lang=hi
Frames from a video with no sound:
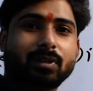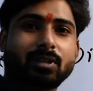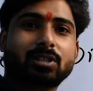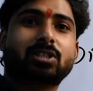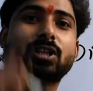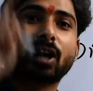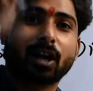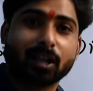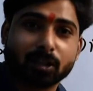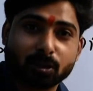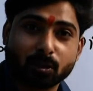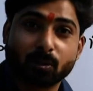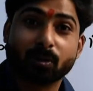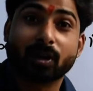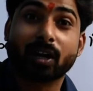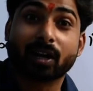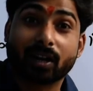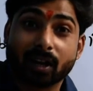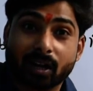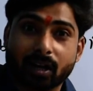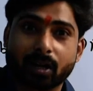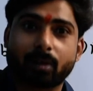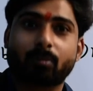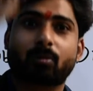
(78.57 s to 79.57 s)
छत को ना
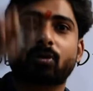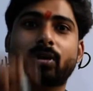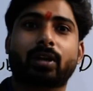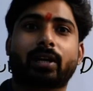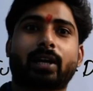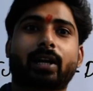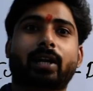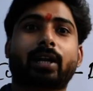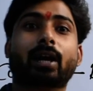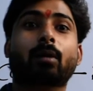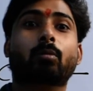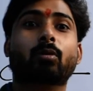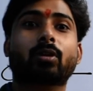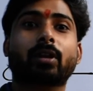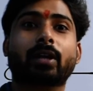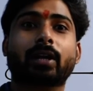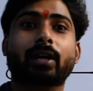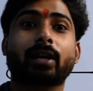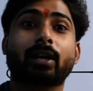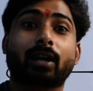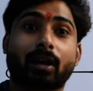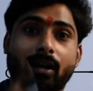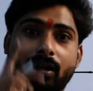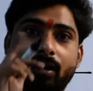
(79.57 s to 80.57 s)
ढक्कन बोलेंगे क्या
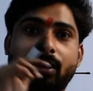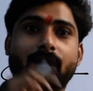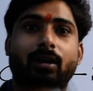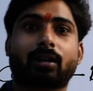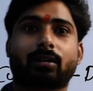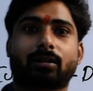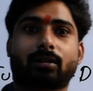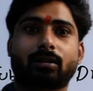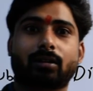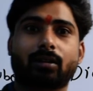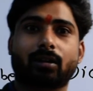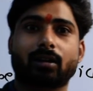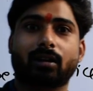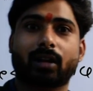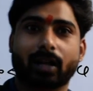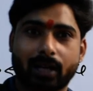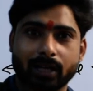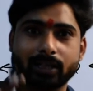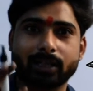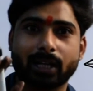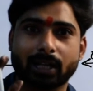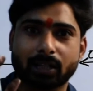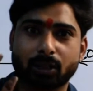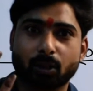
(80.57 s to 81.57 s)
बोलेंगे ढक्कन
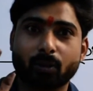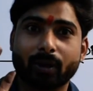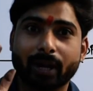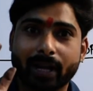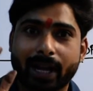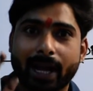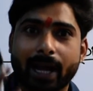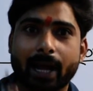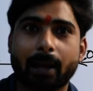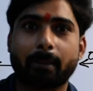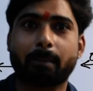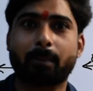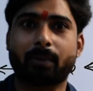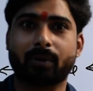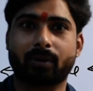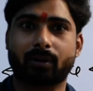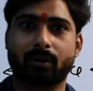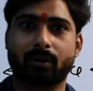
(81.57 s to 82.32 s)
ढक्कन जानते हो ना कैप